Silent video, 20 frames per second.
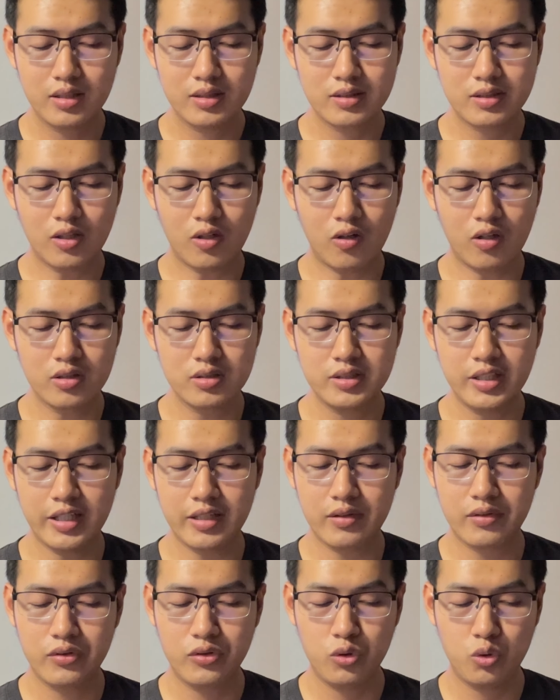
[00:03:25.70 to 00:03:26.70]

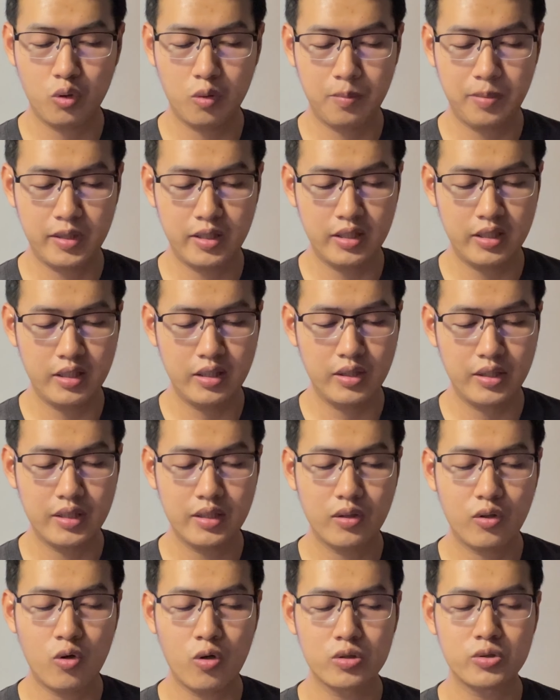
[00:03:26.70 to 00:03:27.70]
27UP
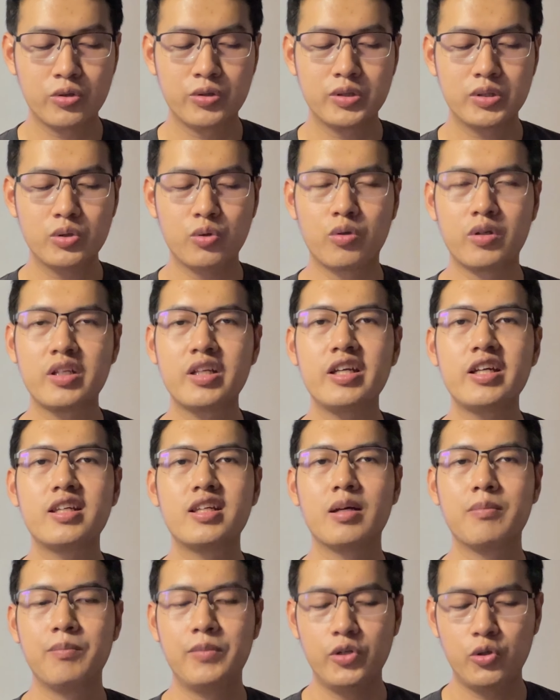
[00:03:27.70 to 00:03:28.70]

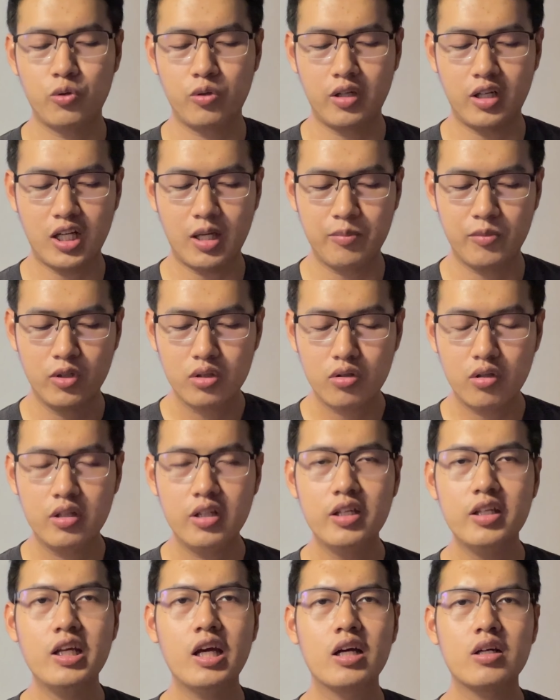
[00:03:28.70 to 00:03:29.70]
600 W นะครับ ตัว
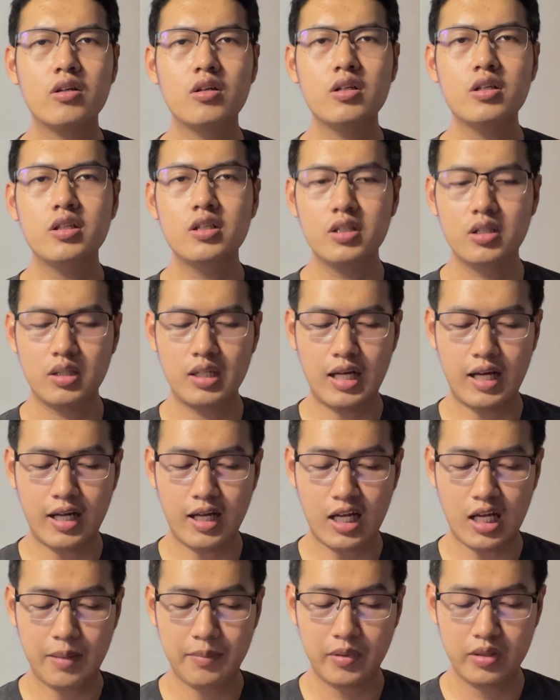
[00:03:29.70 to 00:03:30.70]
นี้เนี่ยก็คือรา
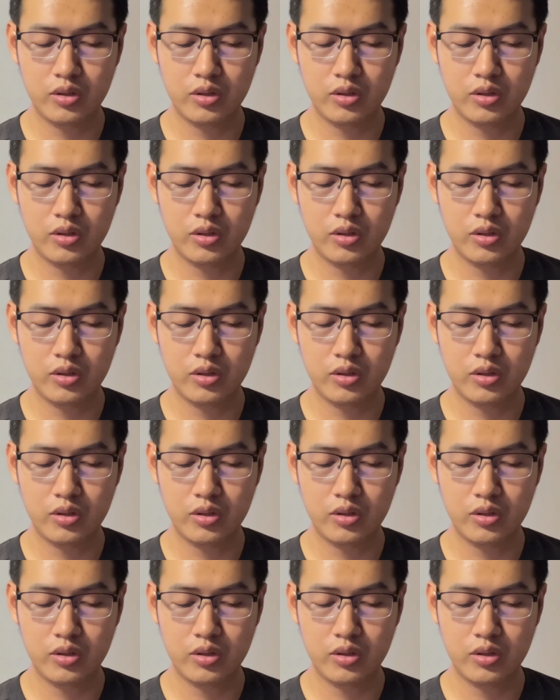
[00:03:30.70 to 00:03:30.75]
คามัน